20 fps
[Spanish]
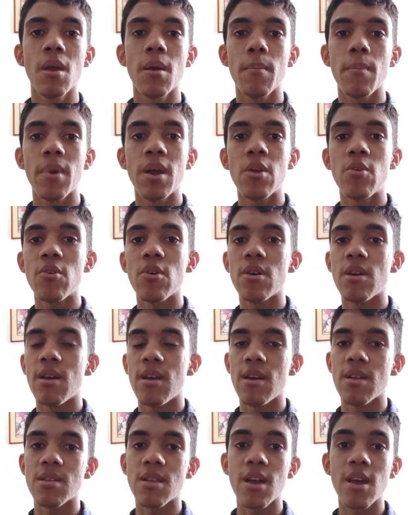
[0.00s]
Pero
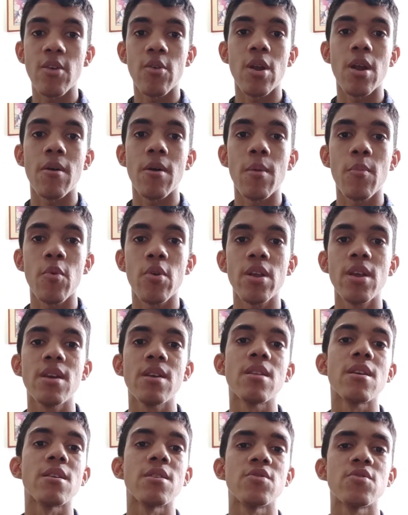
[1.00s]
este quedó en la memoria y
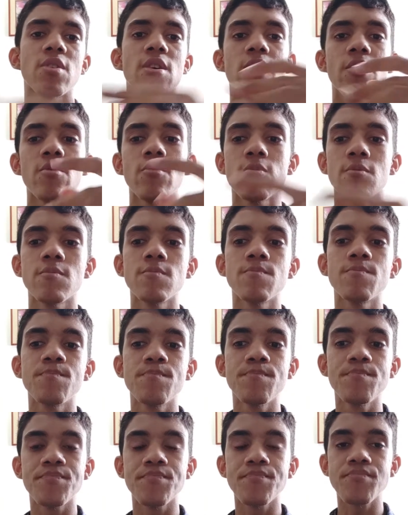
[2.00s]
de hecho hay
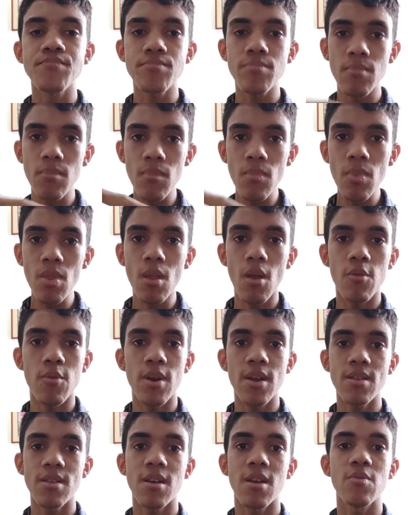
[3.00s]
una
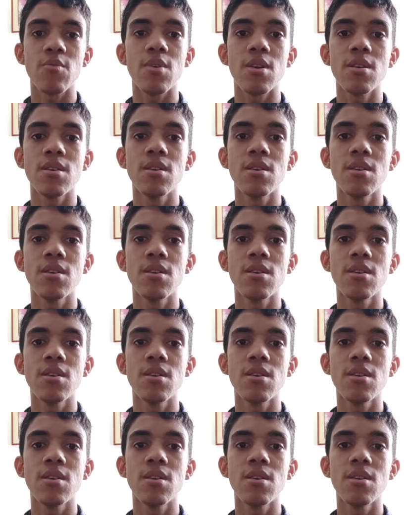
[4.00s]
estatua